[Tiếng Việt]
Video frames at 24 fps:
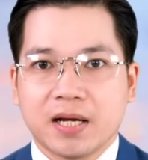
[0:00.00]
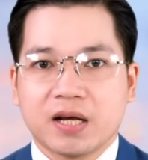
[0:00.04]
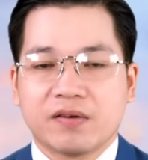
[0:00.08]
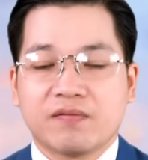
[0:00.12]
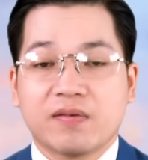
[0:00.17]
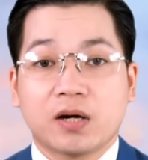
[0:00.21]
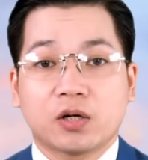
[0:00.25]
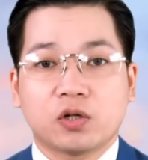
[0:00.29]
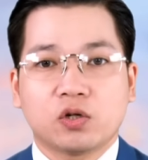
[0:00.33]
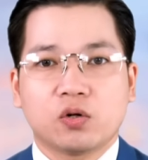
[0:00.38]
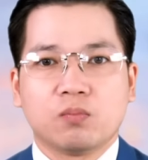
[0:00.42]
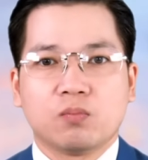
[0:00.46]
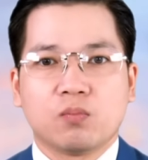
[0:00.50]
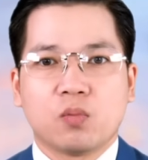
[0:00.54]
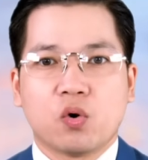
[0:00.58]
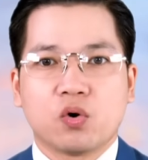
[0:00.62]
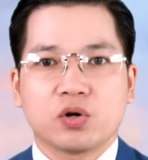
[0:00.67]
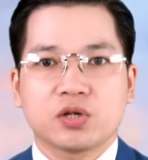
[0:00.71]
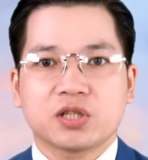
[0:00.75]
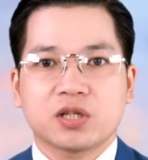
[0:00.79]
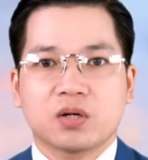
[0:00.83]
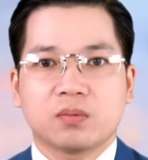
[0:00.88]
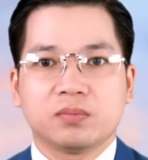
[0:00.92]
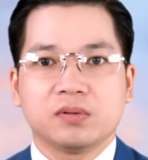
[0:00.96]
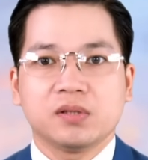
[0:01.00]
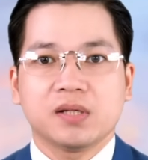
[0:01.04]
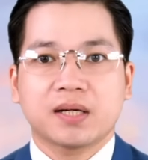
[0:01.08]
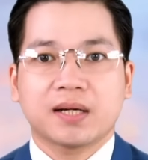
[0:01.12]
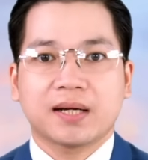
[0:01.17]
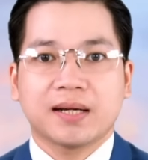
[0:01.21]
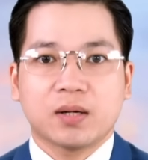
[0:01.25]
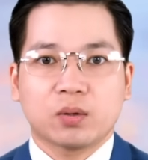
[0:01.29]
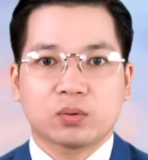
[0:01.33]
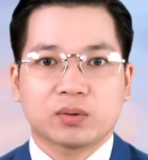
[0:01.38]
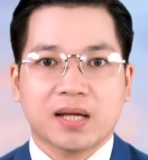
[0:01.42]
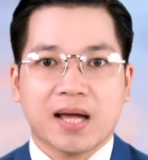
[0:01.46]
và khủng bố trong nước
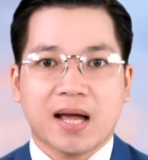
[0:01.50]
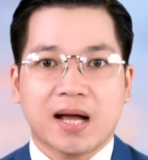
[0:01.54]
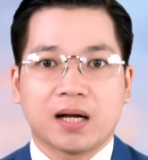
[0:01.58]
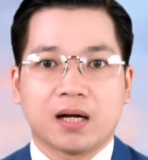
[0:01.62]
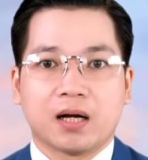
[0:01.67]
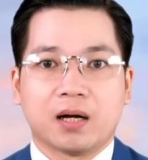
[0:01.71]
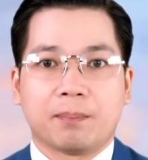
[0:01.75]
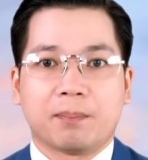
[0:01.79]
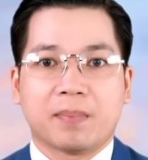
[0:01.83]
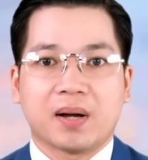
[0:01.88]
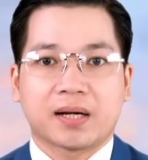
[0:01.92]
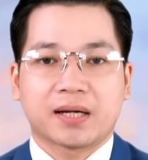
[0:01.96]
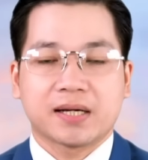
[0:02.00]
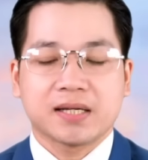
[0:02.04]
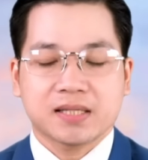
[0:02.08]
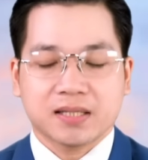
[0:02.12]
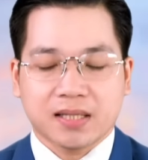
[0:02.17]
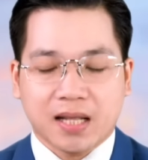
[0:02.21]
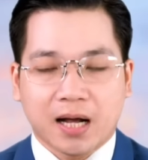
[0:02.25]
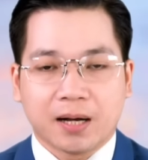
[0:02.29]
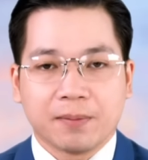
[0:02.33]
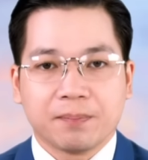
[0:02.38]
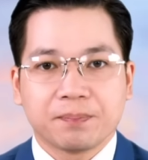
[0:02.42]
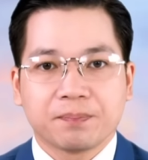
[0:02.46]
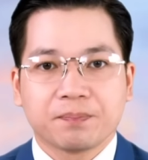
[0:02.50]
leo thang ở Pakistan.